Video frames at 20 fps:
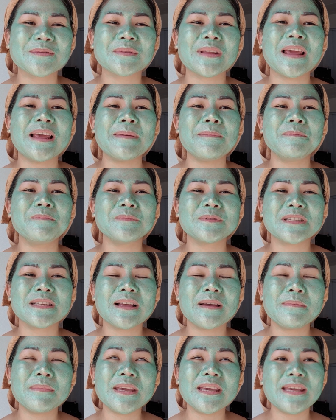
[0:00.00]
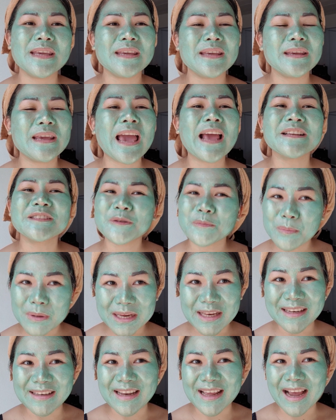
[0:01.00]
เอฟมีแอดมิ
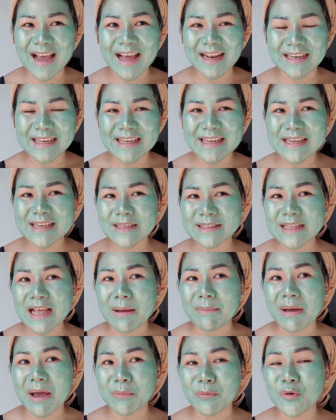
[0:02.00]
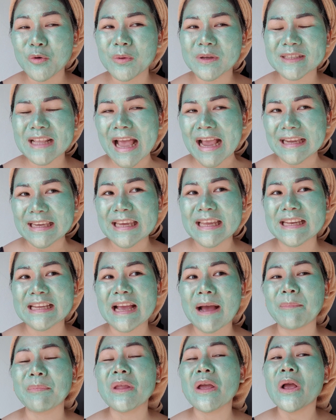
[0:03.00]
นนะคะ ที่สามารถพูดภาษาอังกฤษ
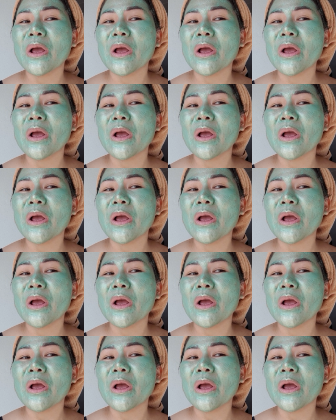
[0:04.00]
กับ